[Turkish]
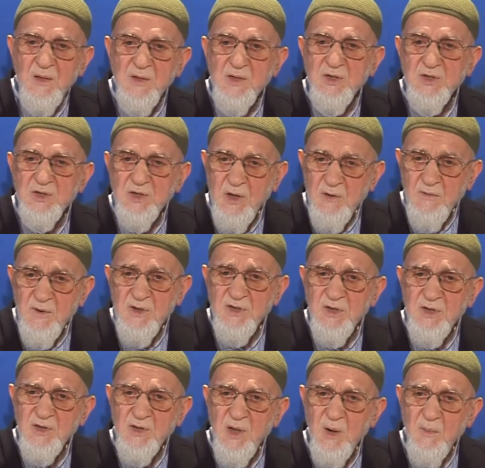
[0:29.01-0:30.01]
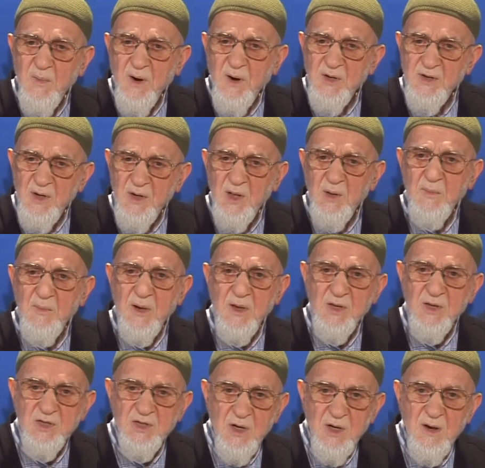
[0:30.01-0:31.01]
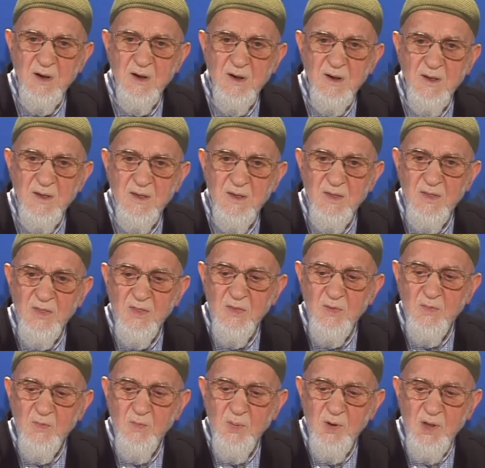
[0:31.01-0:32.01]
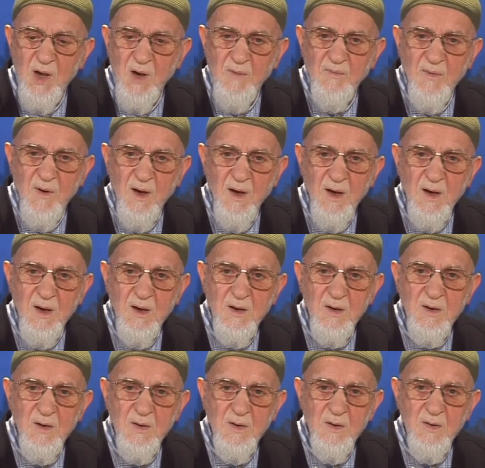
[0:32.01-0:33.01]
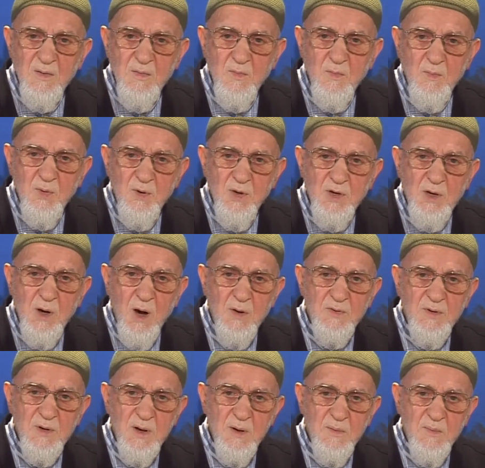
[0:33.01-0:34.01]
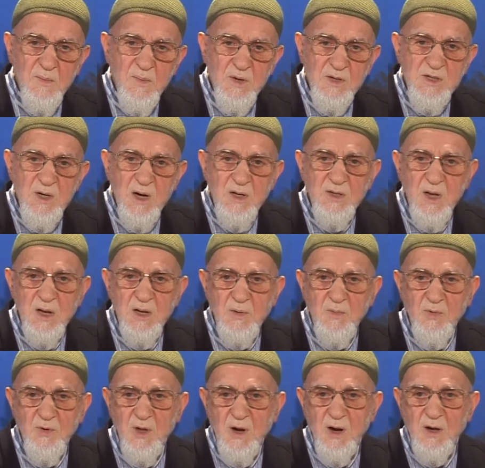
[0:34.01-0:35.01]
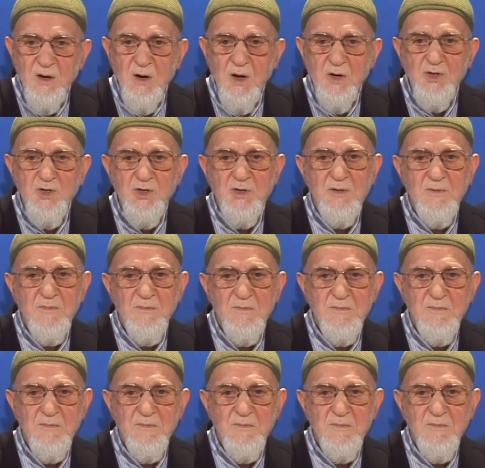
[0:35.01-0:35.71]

Savaşta tam kazanamayınca bu defa bu Yahudilere bir cesaret geliyor bunlara karşı.